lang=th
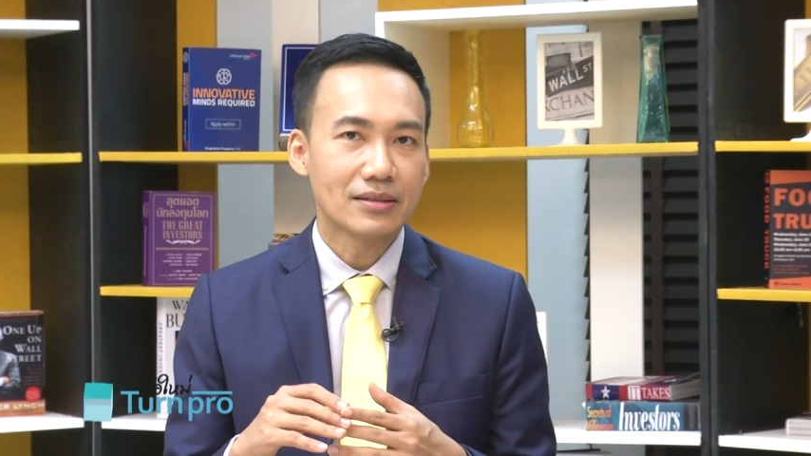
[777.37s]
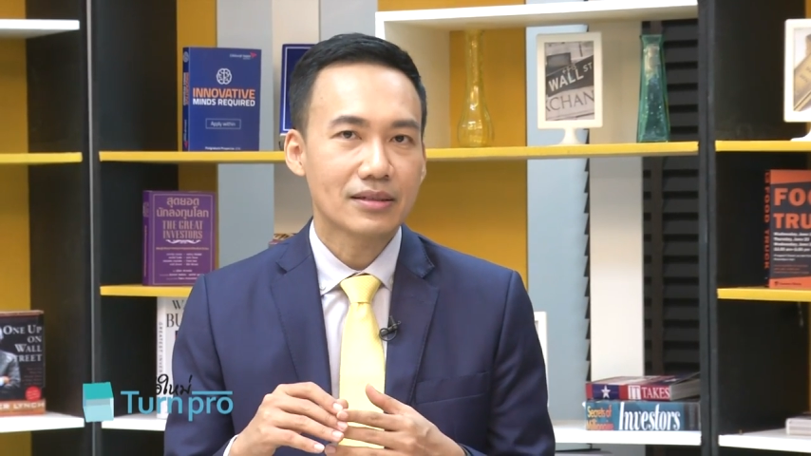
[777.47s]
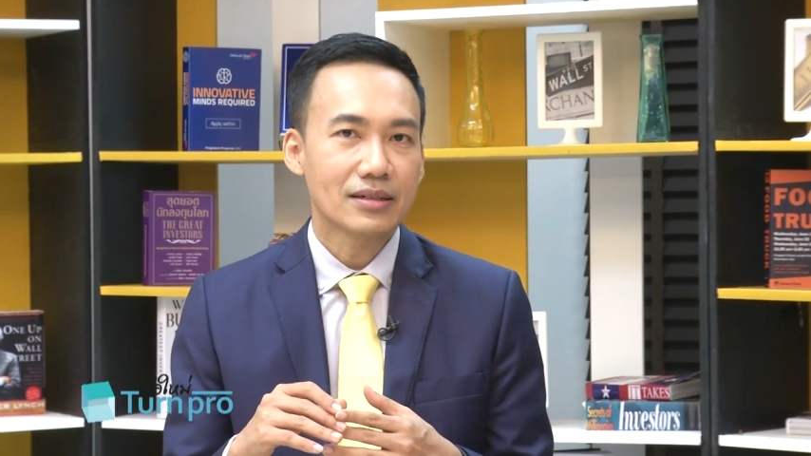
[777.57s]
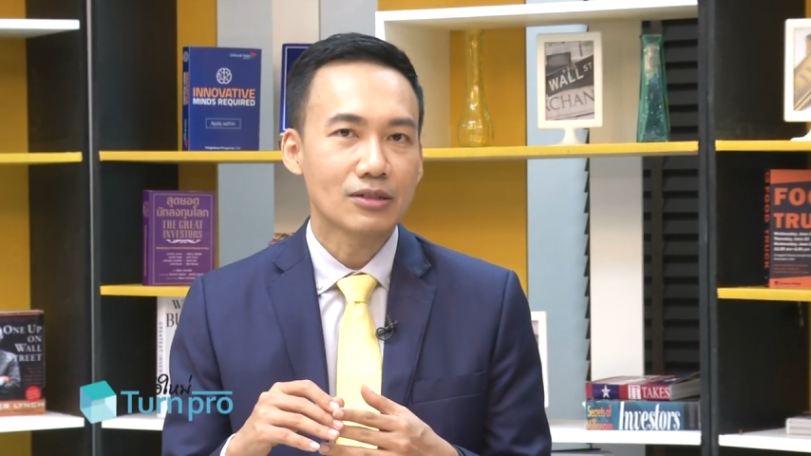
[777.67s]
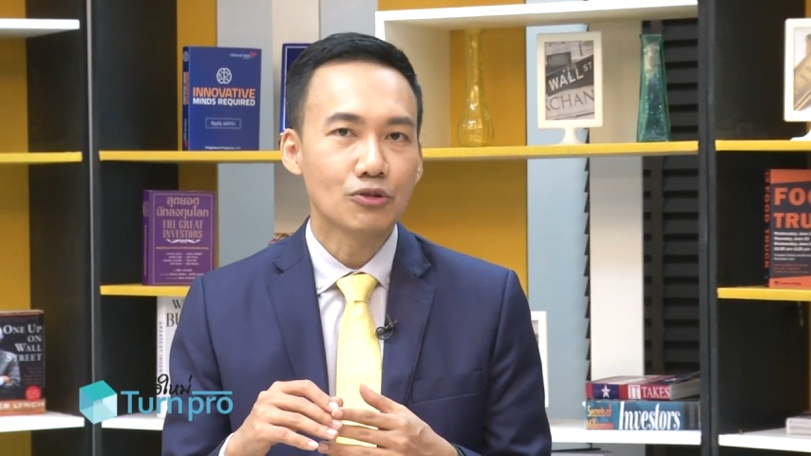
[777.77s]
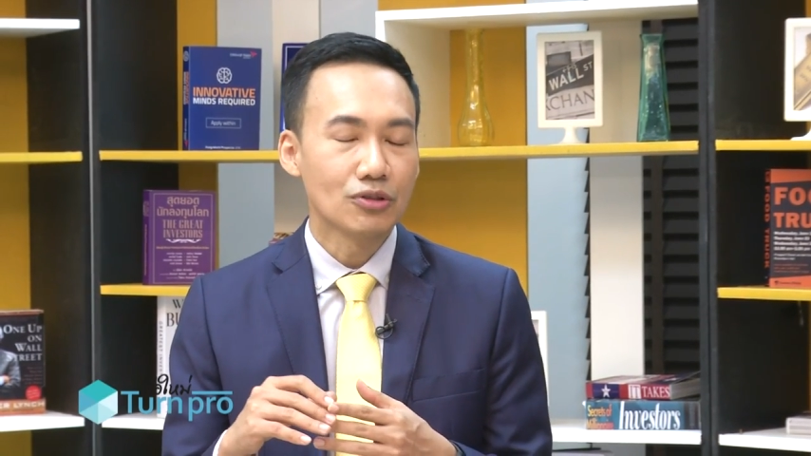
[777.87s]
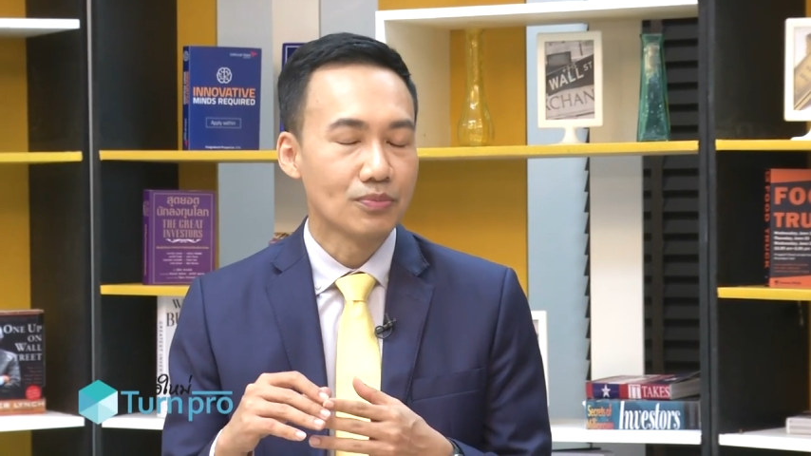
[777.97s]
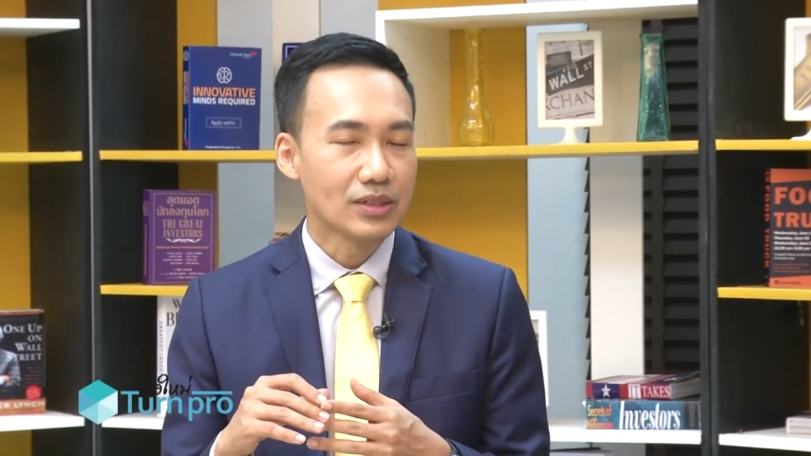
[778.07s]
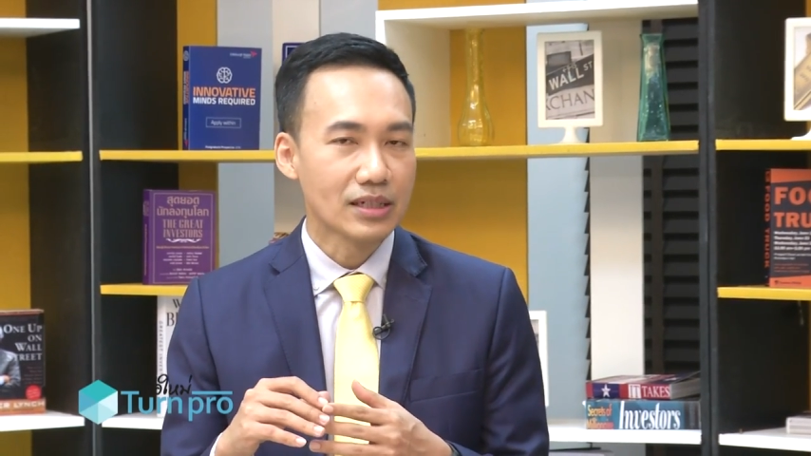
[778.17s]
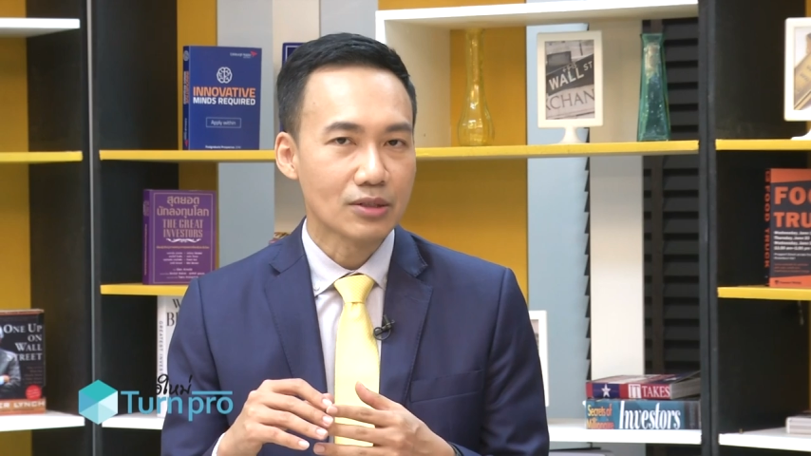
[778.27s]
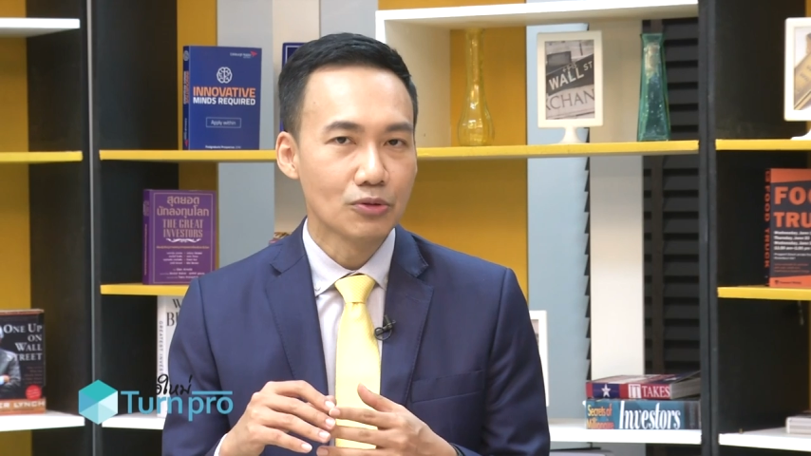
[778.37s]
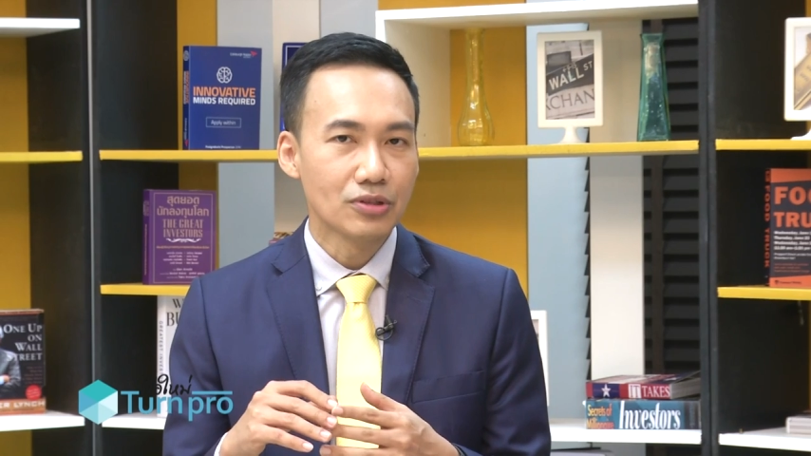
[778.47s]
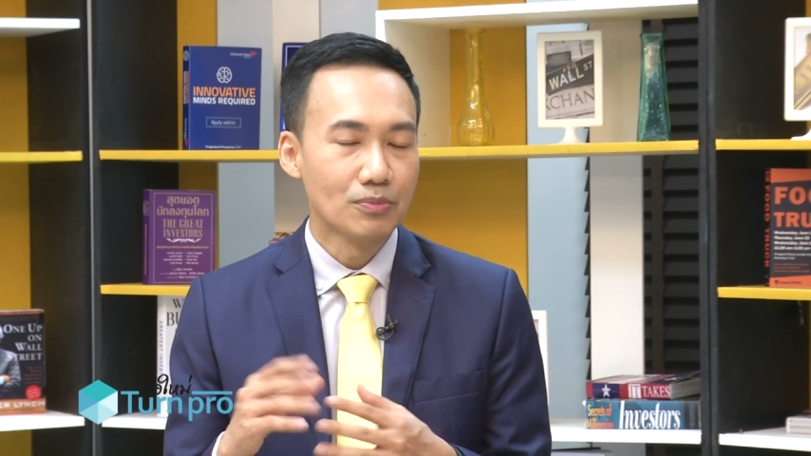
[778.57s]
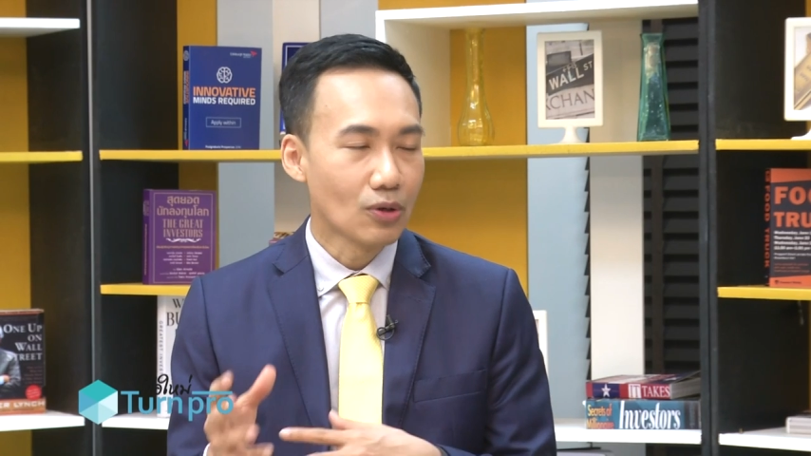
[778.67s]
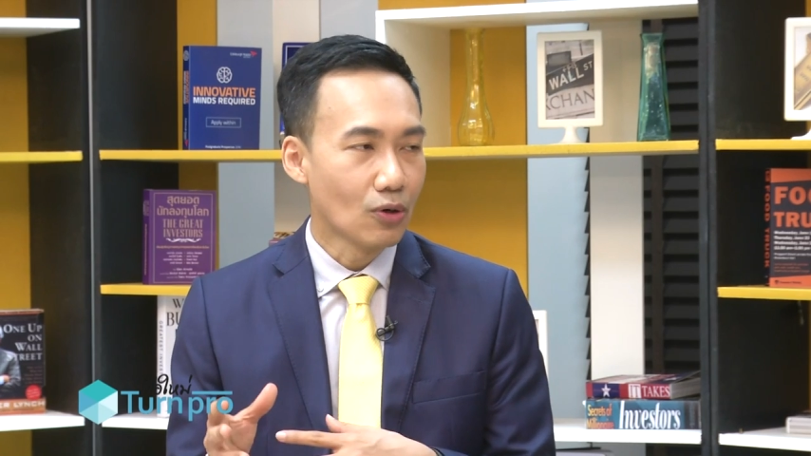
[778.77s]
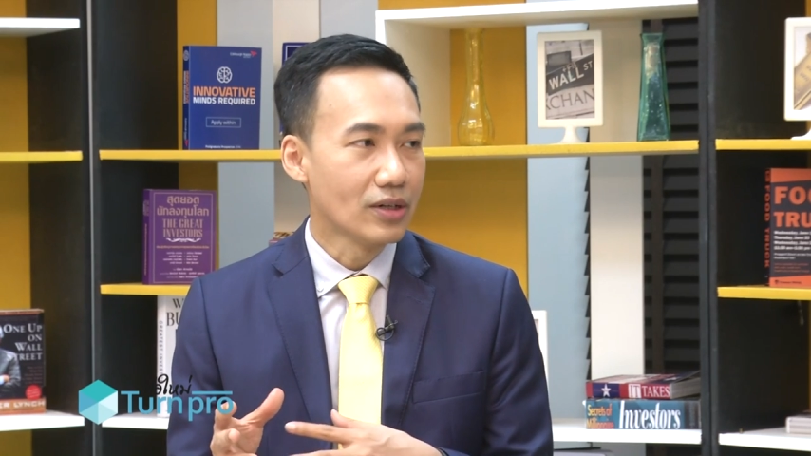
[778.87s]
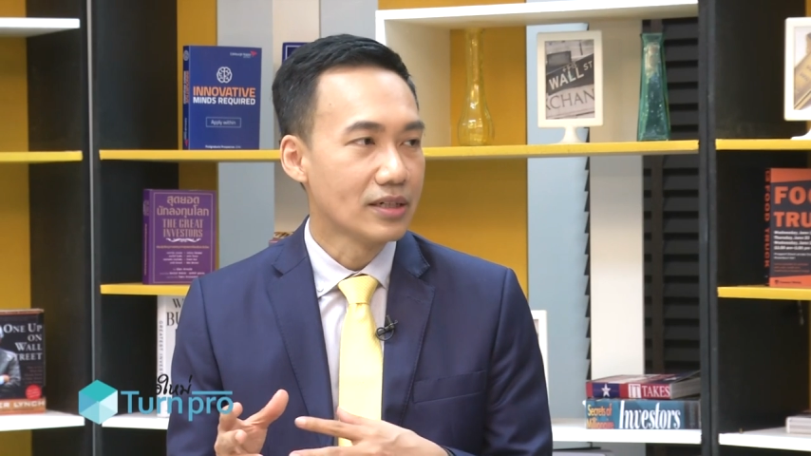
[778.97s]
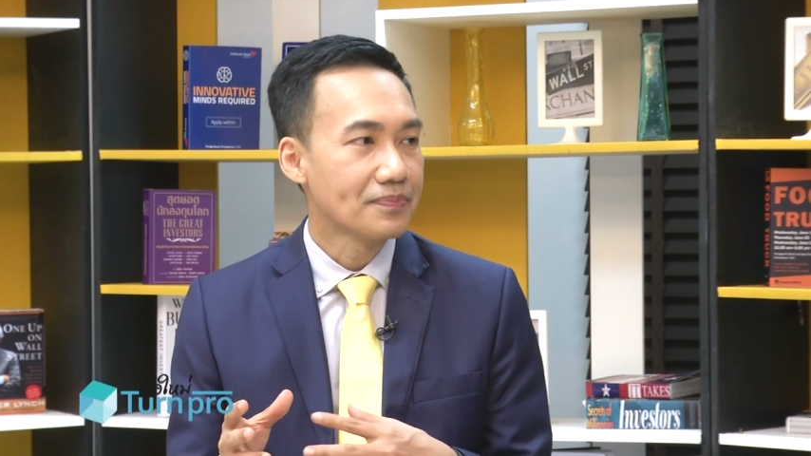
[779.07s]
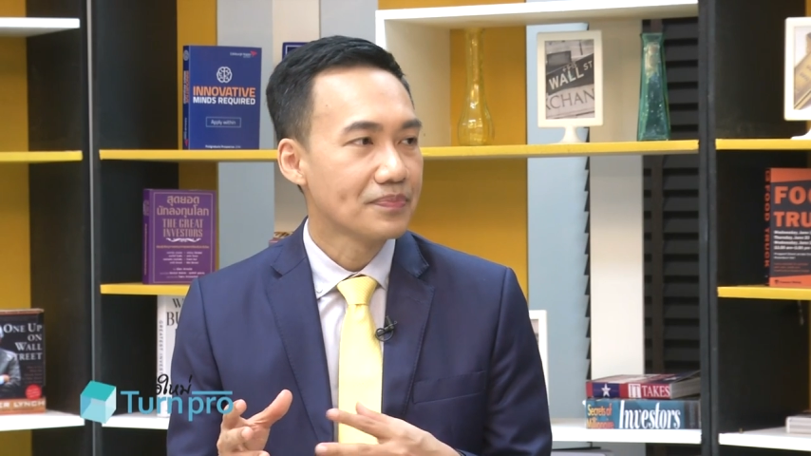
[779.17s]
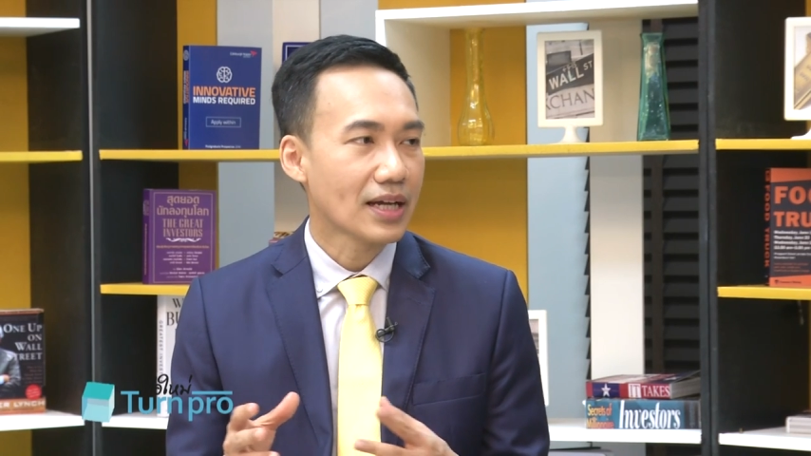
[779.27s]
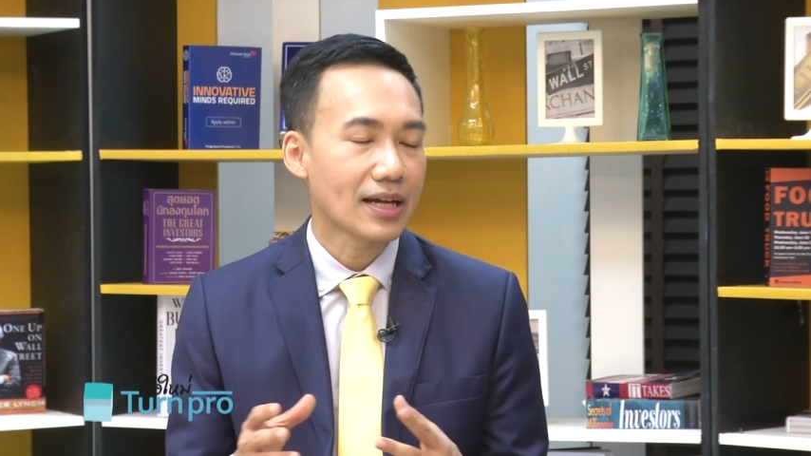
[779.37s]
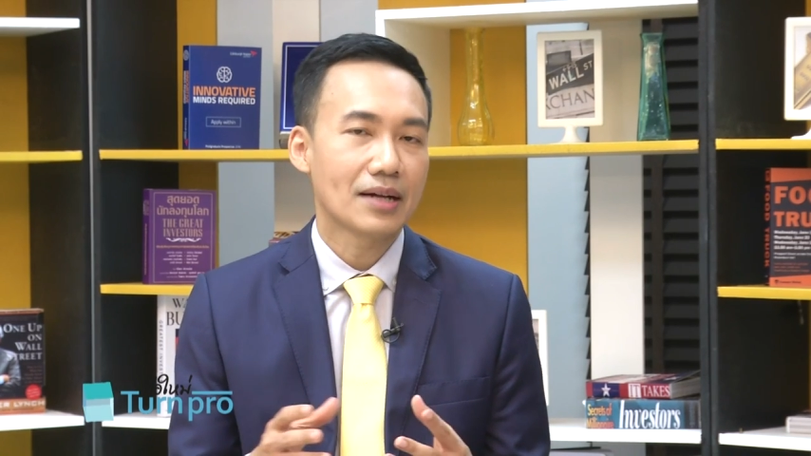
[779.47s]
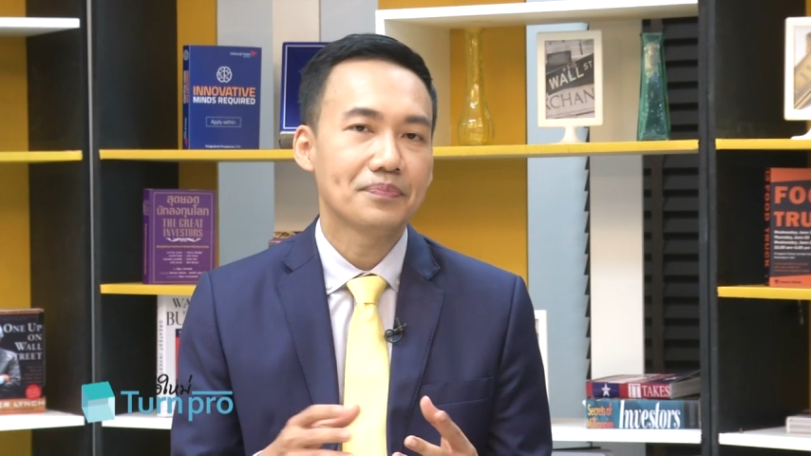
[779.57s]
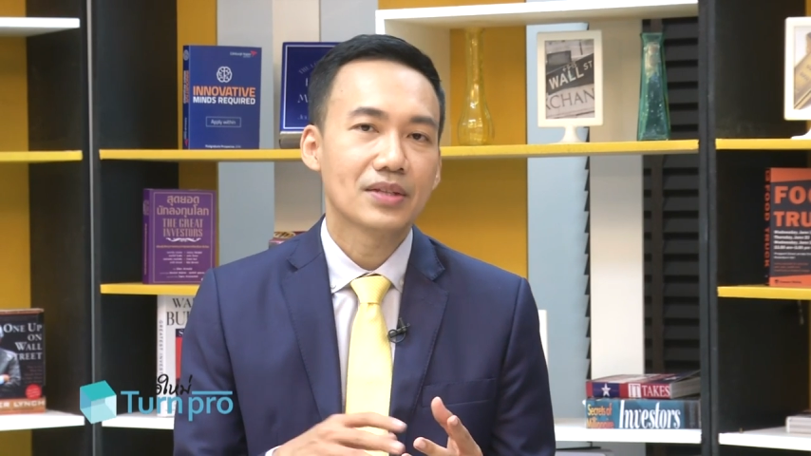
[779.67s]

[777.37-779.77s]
เงินกู้ส่วนเงินกู้ส่วนบุคคลนะครับ